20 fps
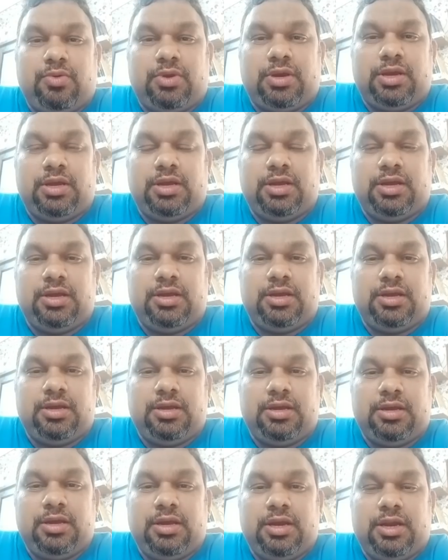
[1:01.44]
ఒక
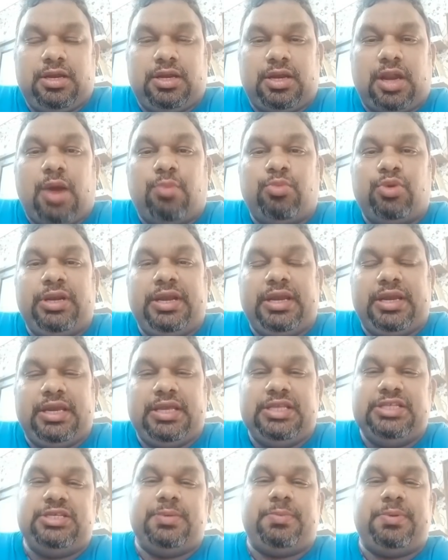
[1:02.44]
రాముణ్ణి
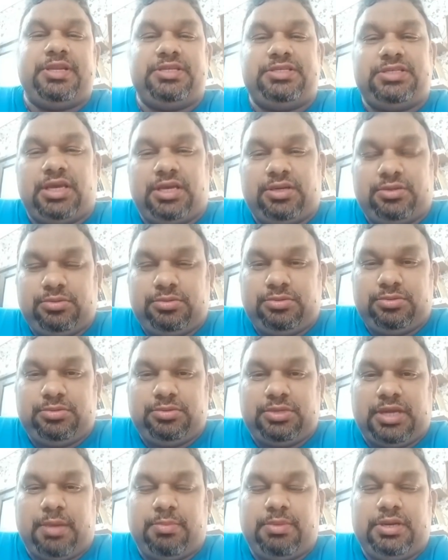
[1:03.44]
కించపరిచాను
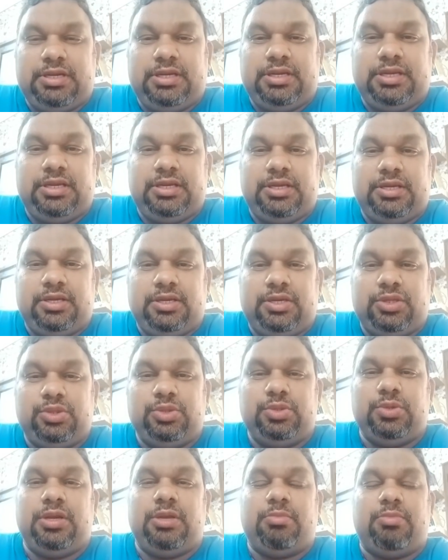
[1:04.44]
కాబట్టి
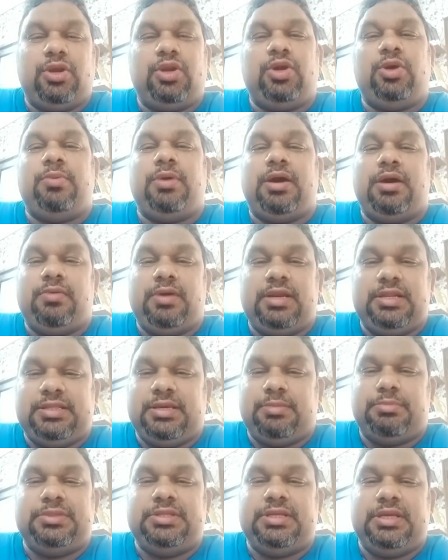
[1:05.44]
హిందువుల మనోభావాలు
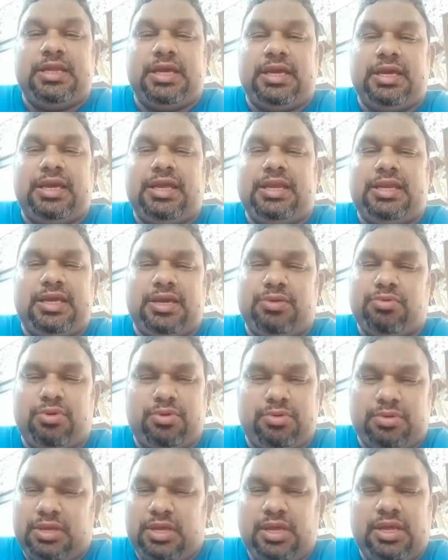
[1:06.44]
దెబ్బతిన్నాయి అని
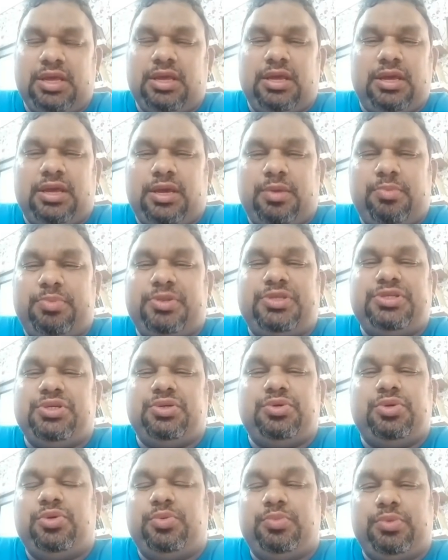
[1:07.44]
ఏవో పిచ్చి
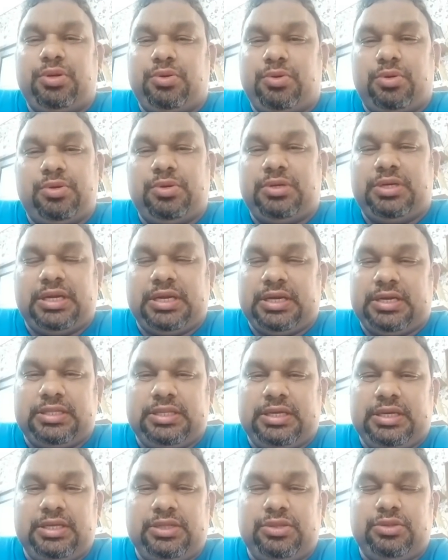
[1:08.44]
గ్రూపులు కొన్ని ఉంటాయి
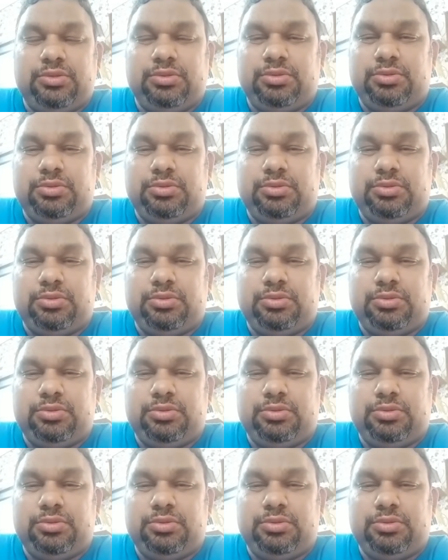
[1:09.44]
కదా హిందూ